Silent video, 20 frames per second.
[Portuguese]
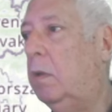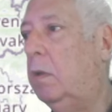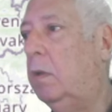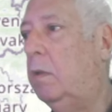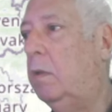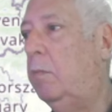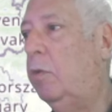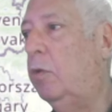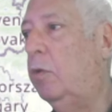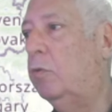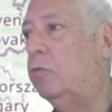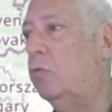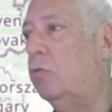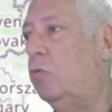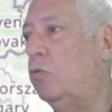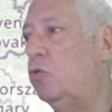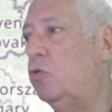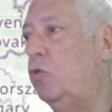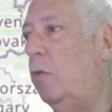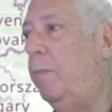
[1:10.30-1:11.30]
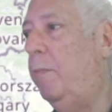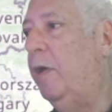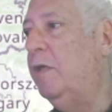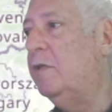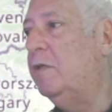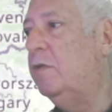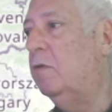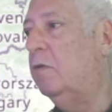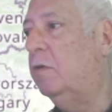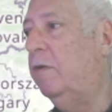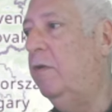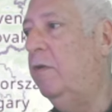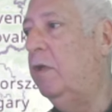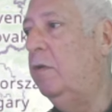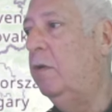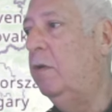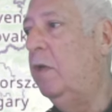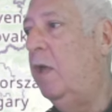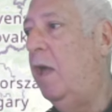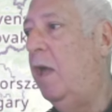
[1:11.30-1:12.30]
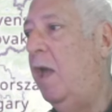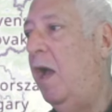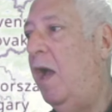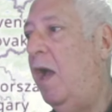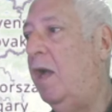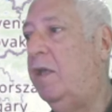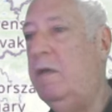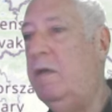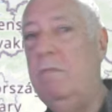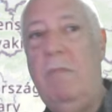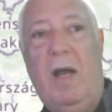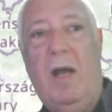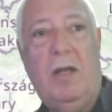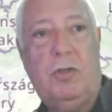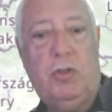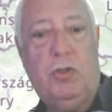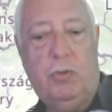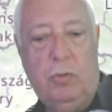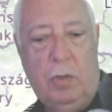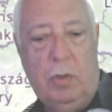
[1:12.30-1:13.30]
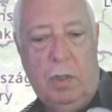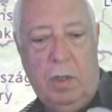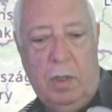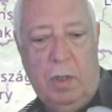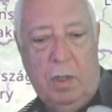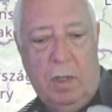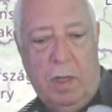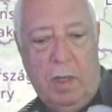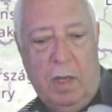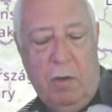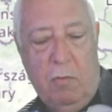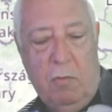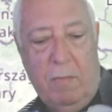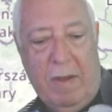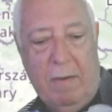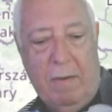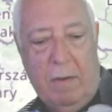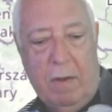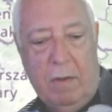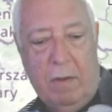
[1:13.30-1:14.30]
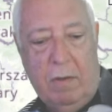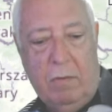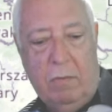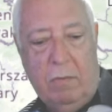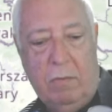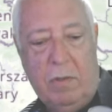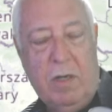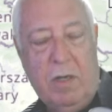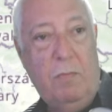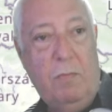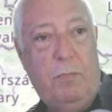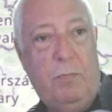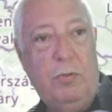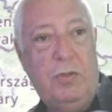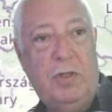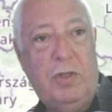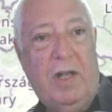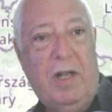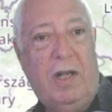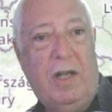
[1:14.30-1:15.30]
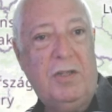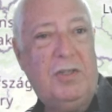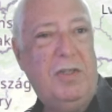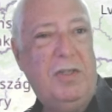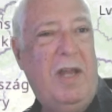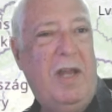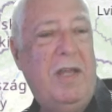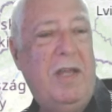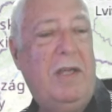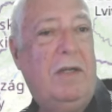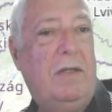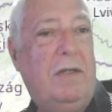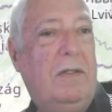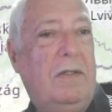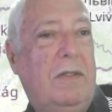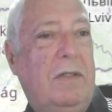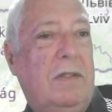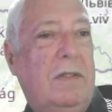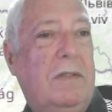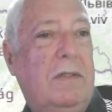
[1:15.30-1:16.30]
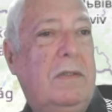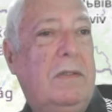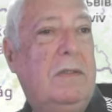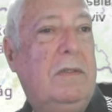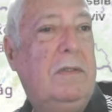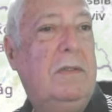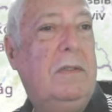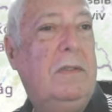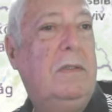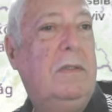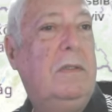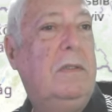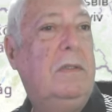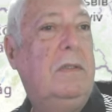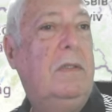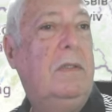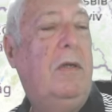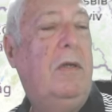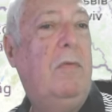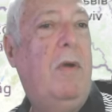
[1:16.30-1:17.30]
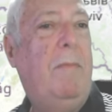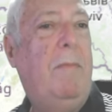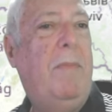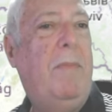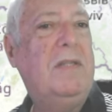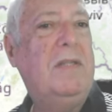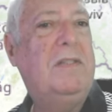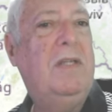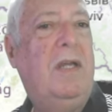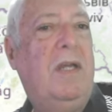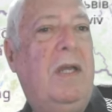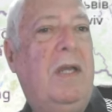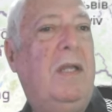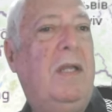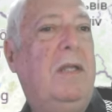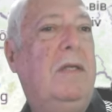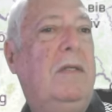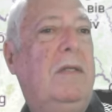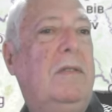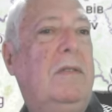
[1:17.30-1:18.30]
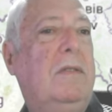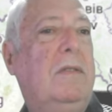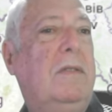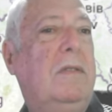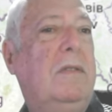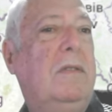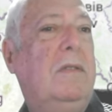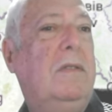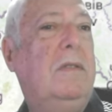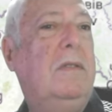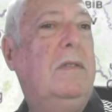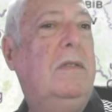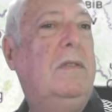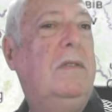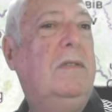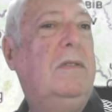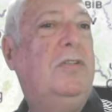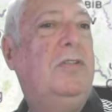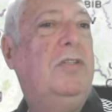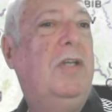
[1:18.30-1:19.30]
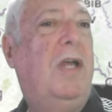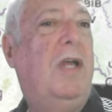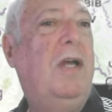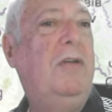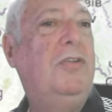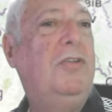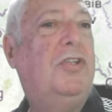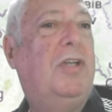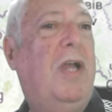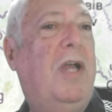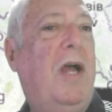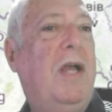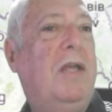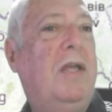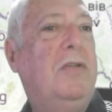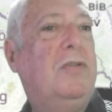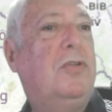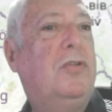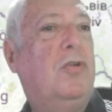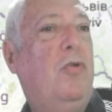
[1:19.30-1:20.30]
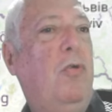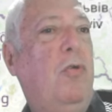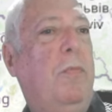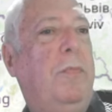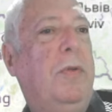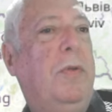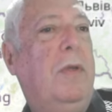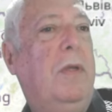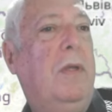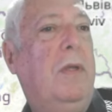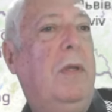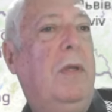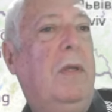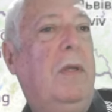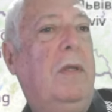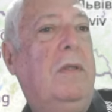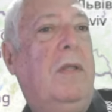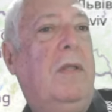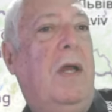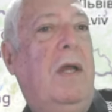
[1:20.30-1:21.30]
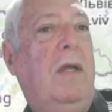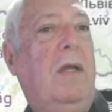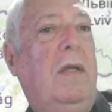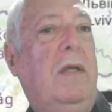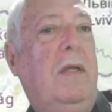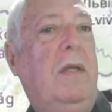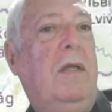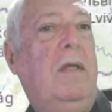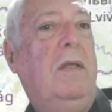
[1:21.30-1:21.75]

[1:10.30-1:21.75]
Pronto, o cursor apareceu, tá vendo? Aqui embaixo é uma, um campo de Casnaia. É uma base aérea de Ranskaya, desculpe. Tá?